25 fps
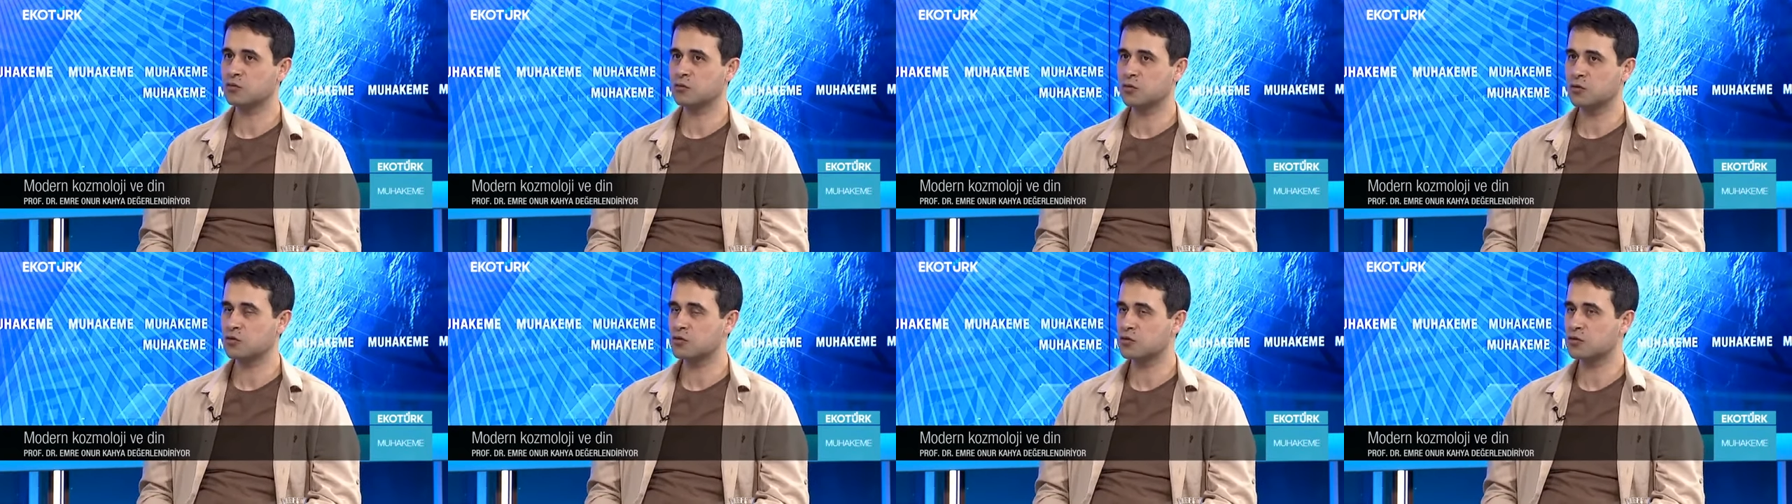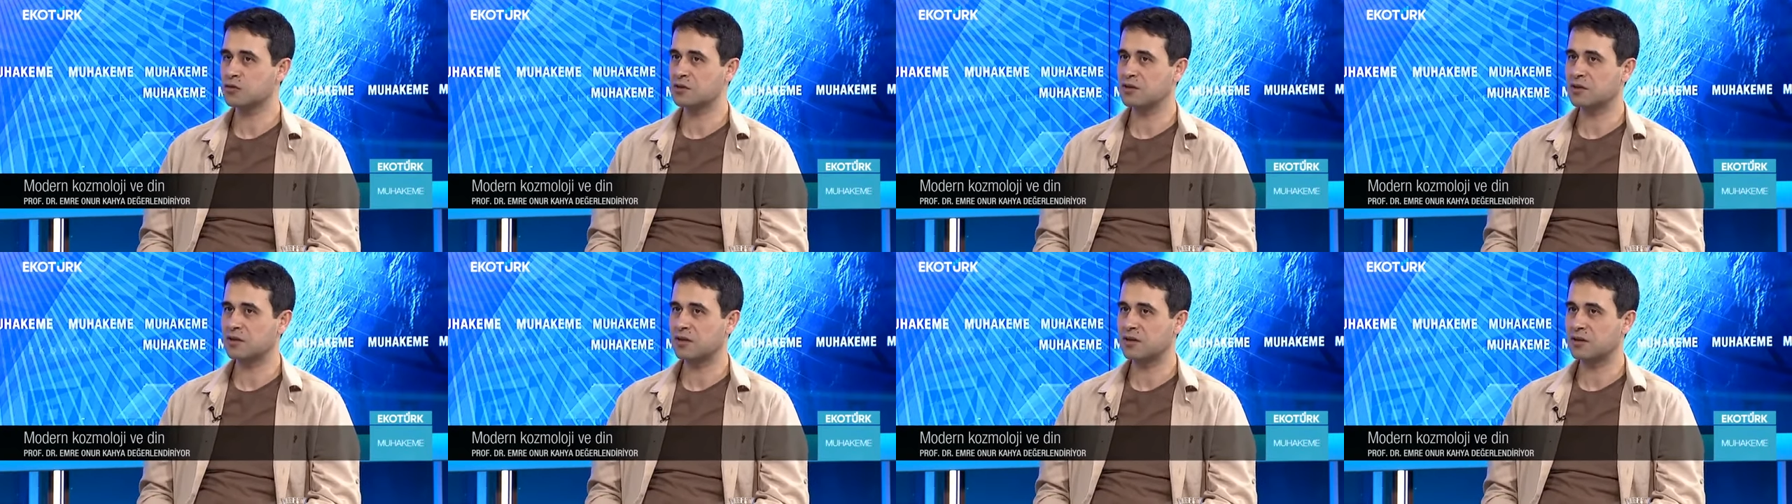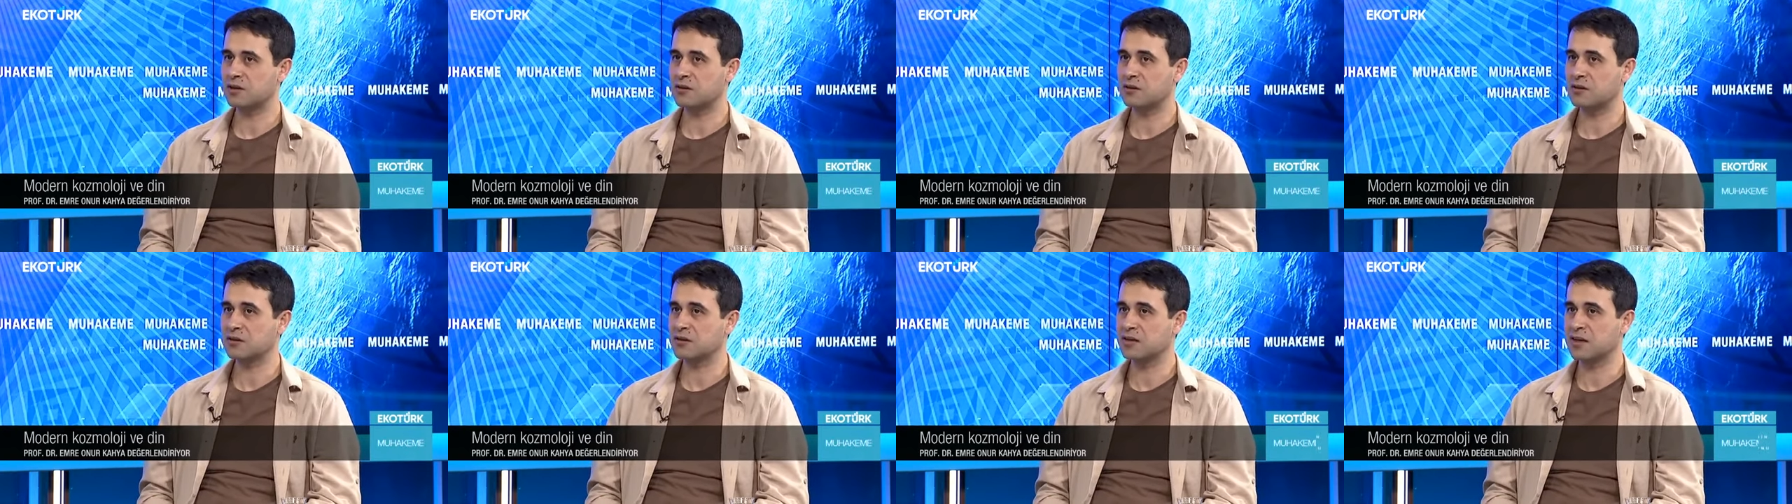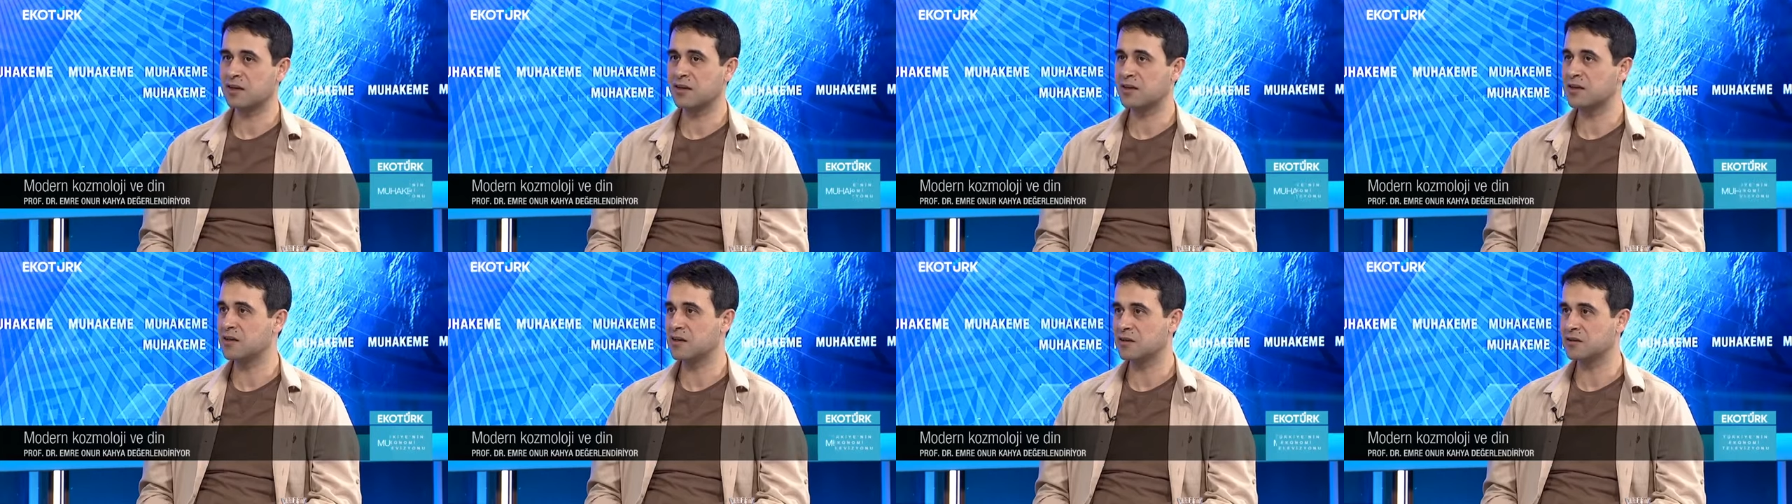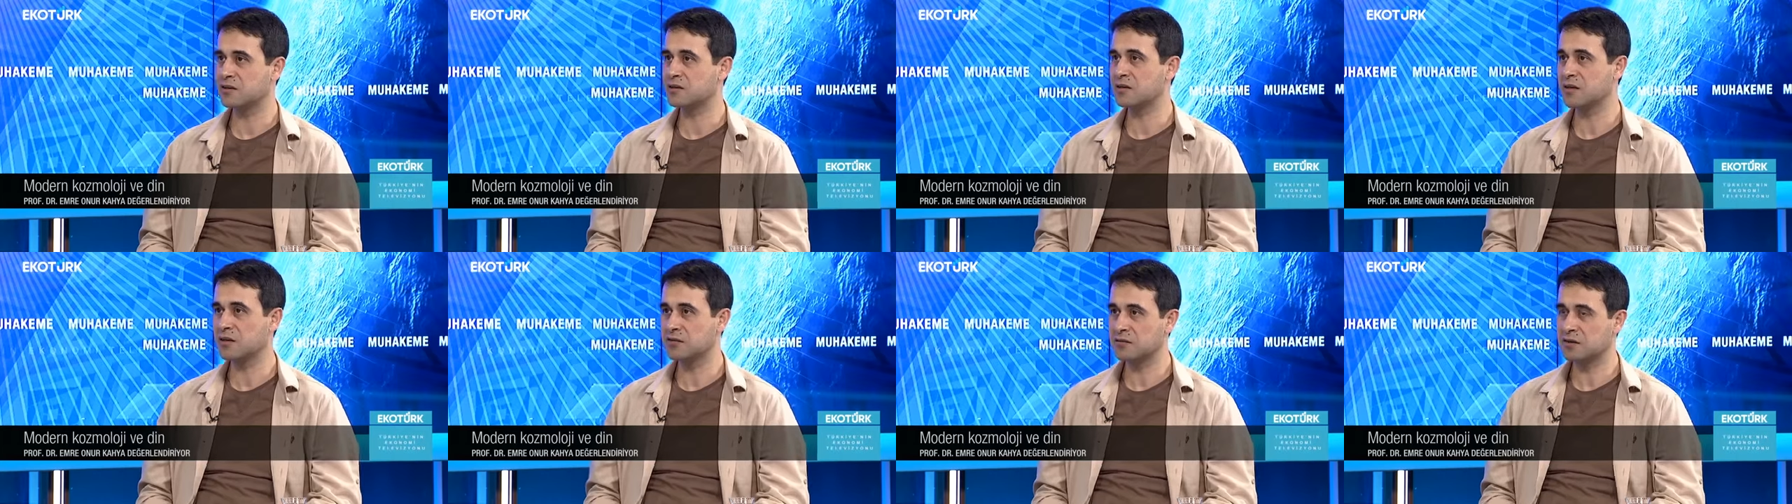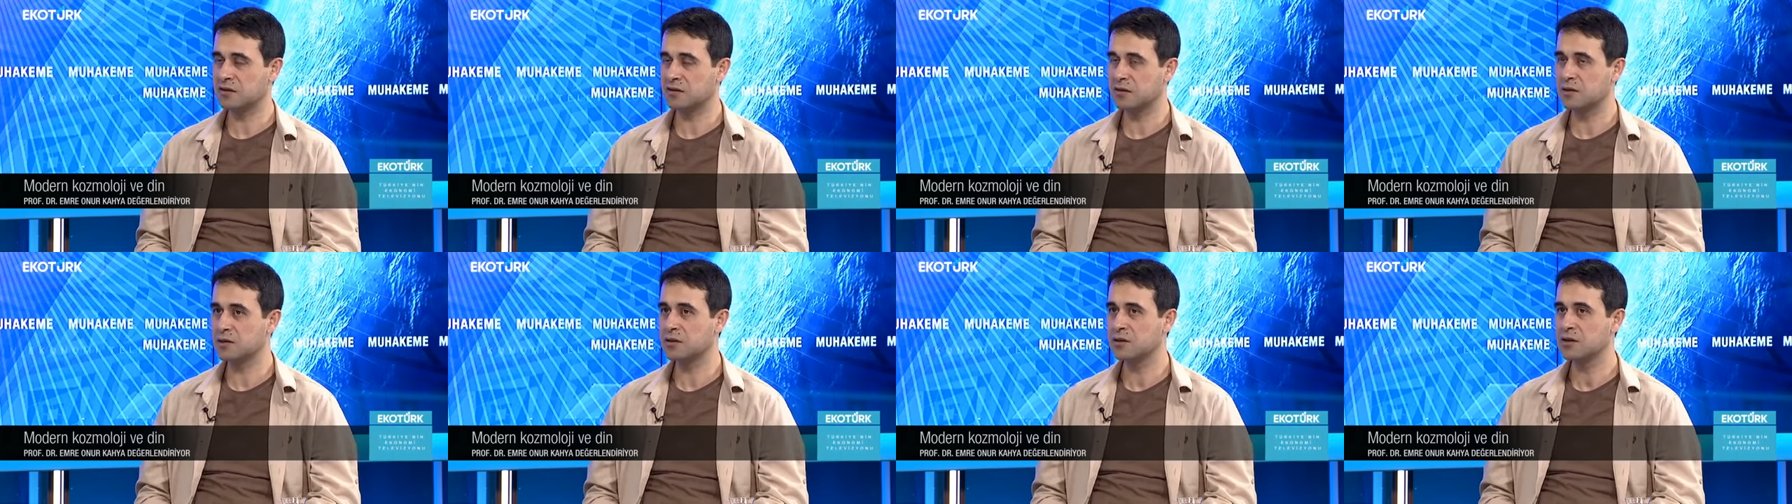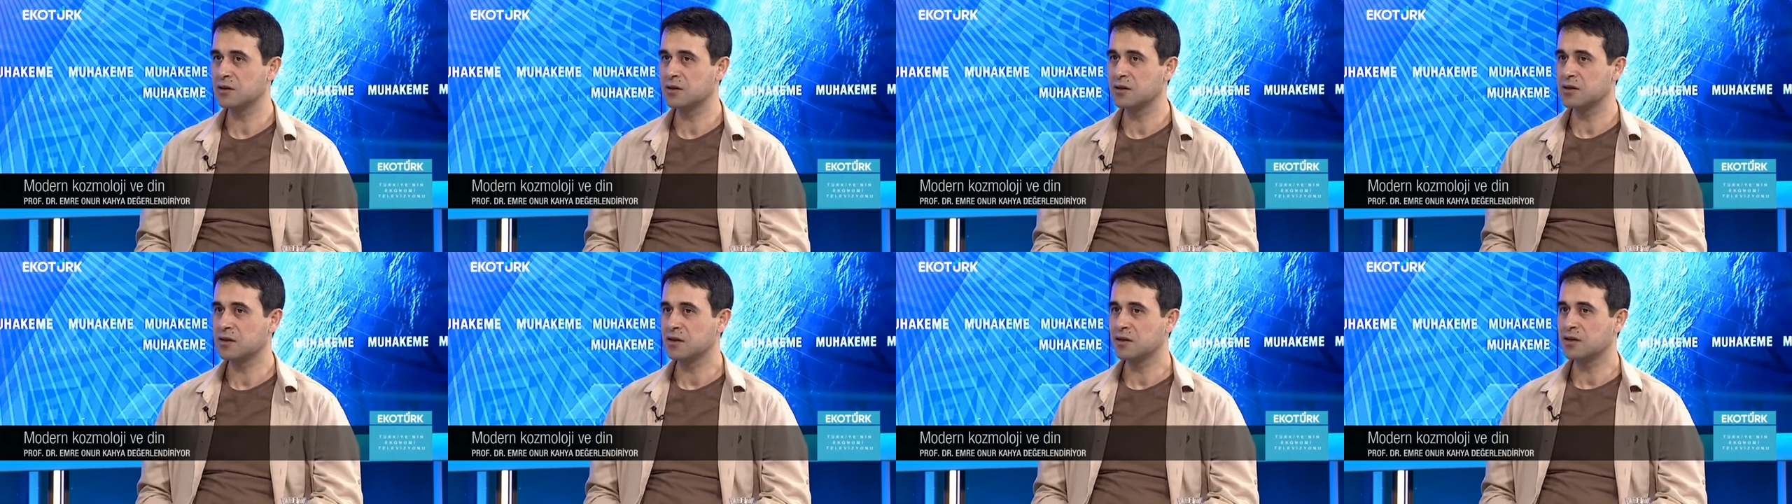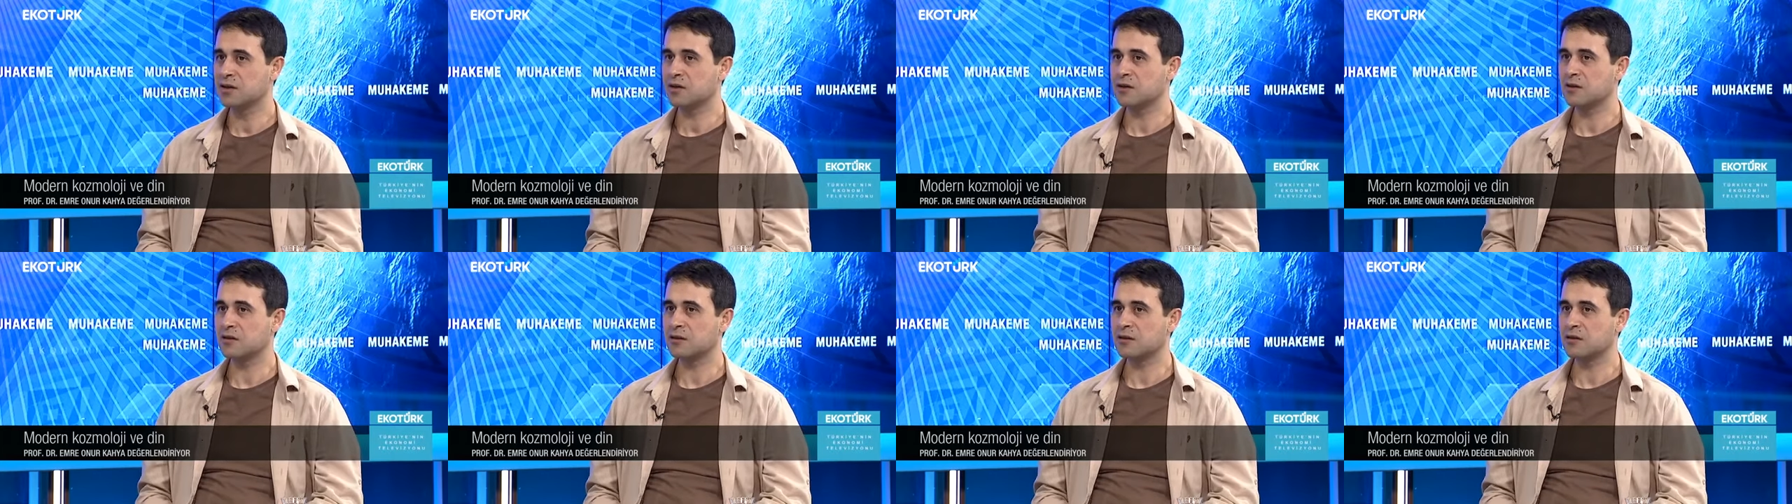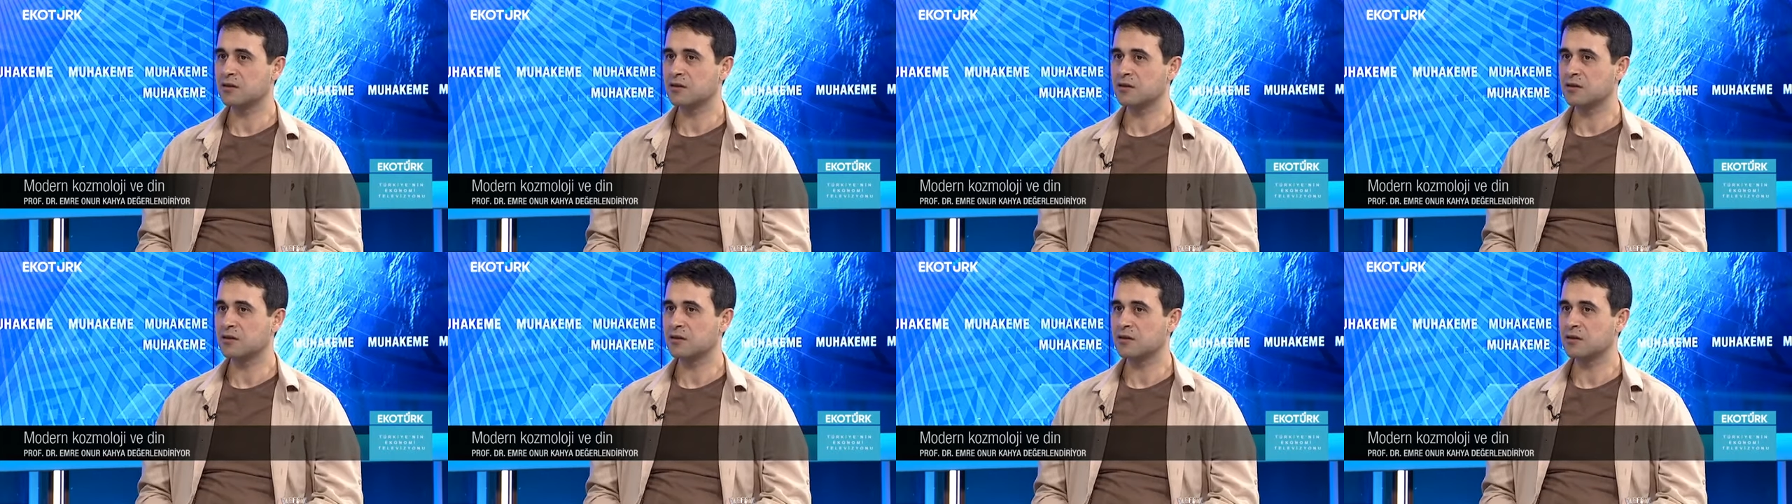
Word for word: Kozmoloji e, kainatın, evrenin